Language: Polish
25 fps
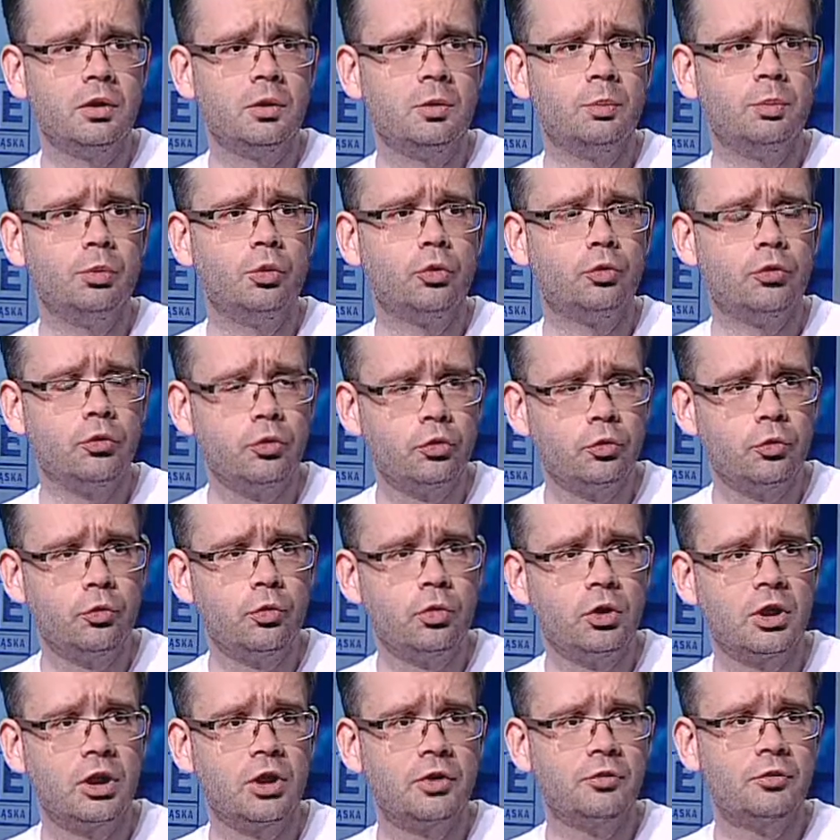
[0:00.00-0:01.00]
y, plus, i
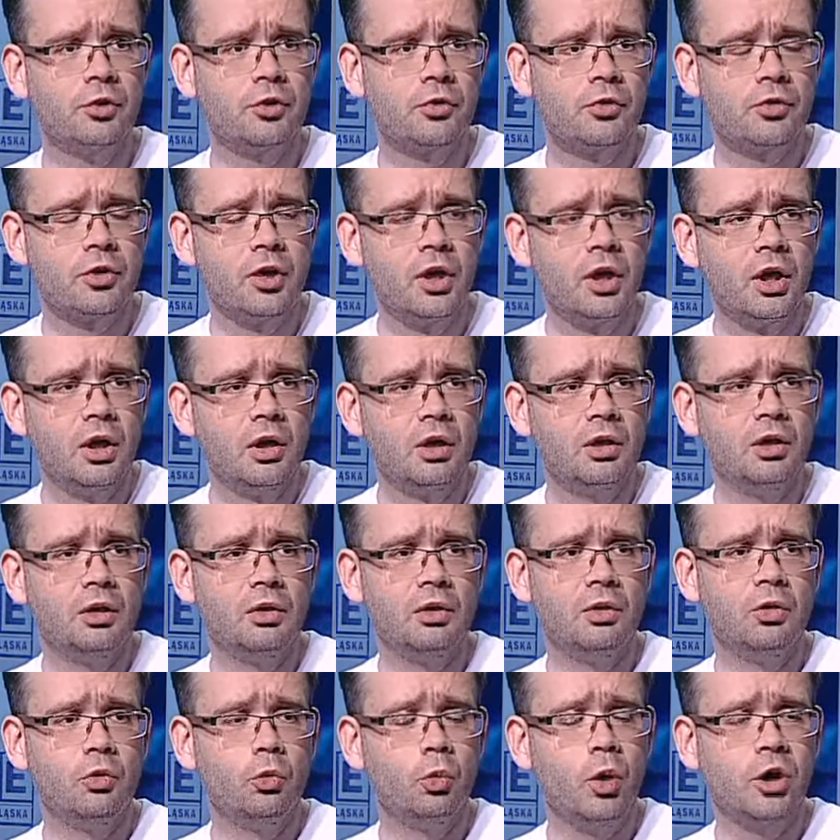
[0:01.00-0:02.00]
czwórka, więc
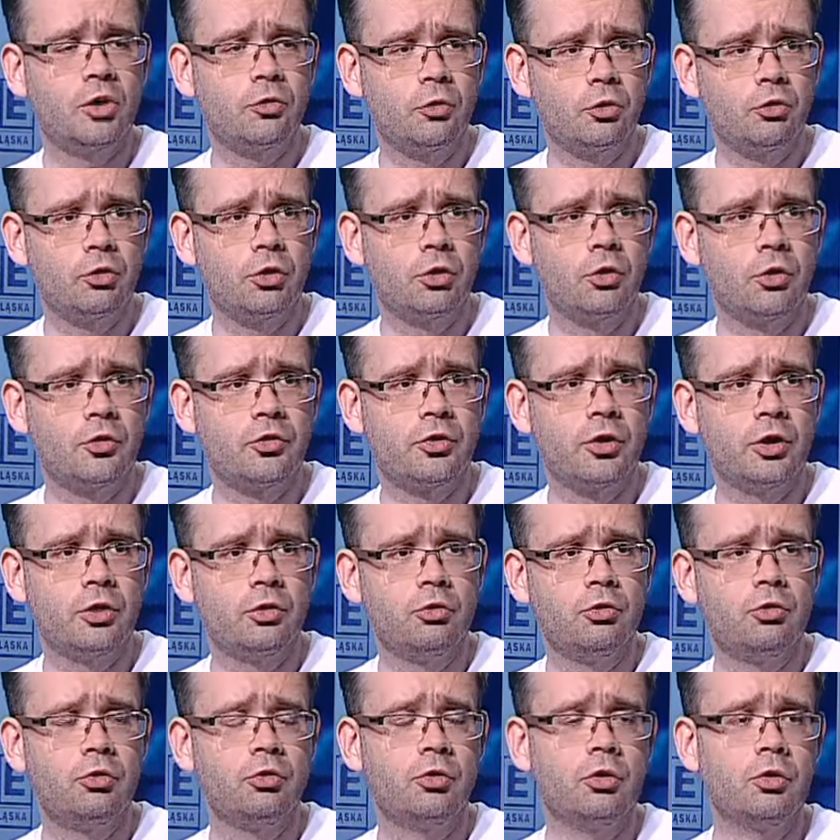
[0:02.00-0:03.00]
y, łatwo się
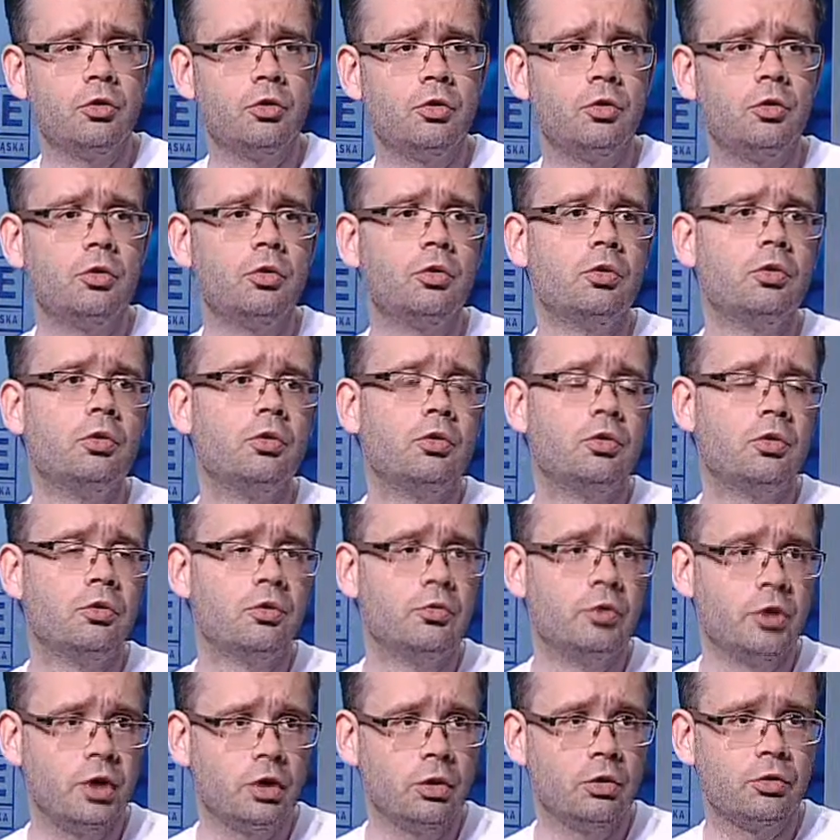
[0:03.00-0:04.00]
dostać y,
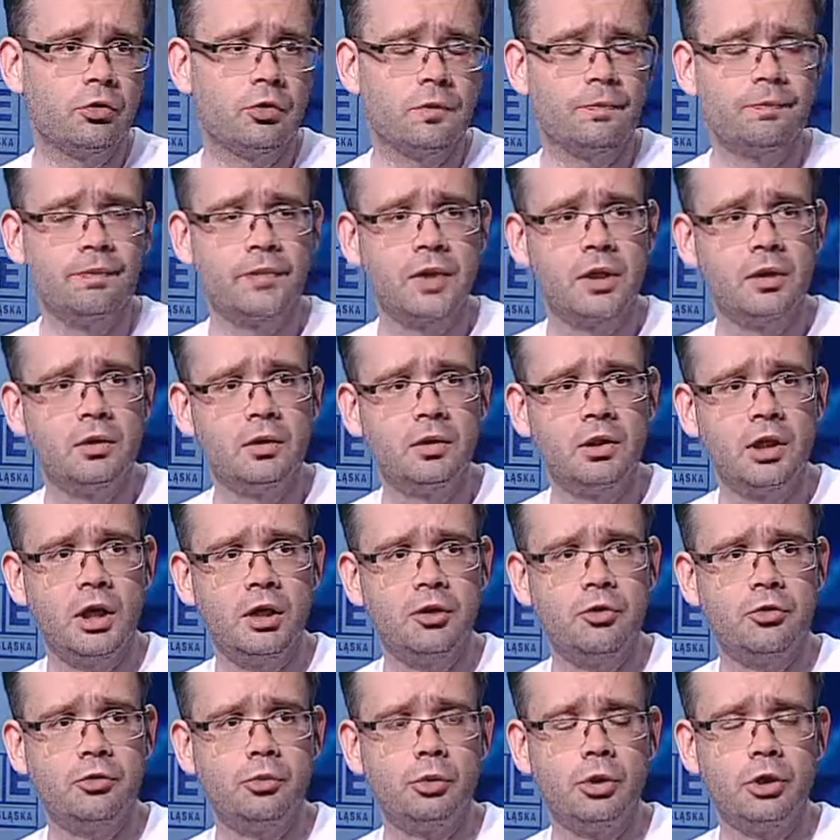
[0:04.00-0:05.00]
w rejon
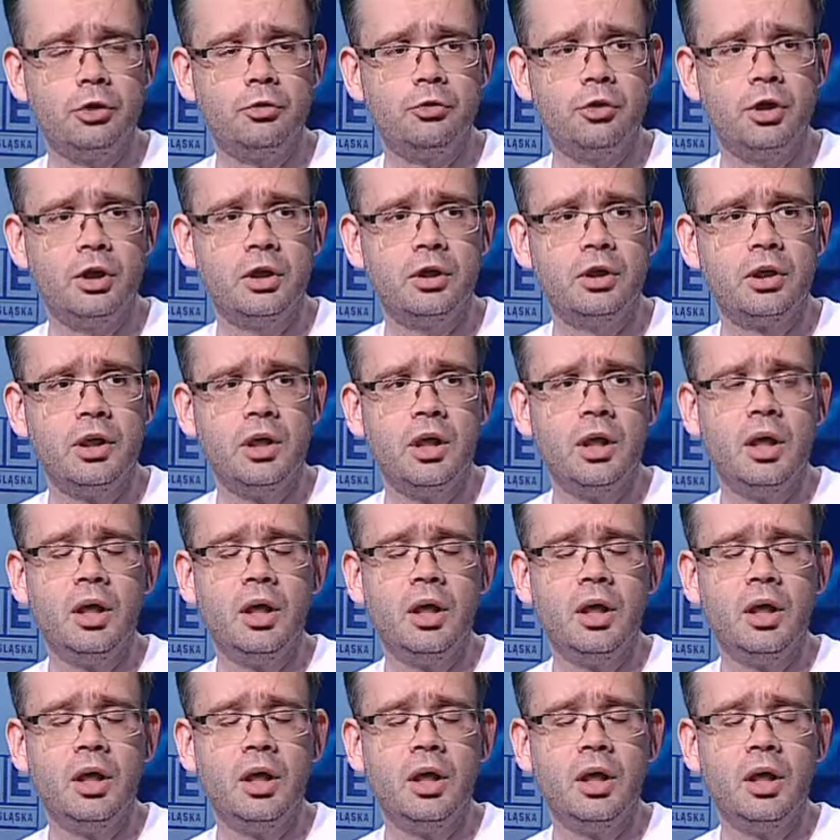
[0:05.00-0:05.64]
hali stulecia.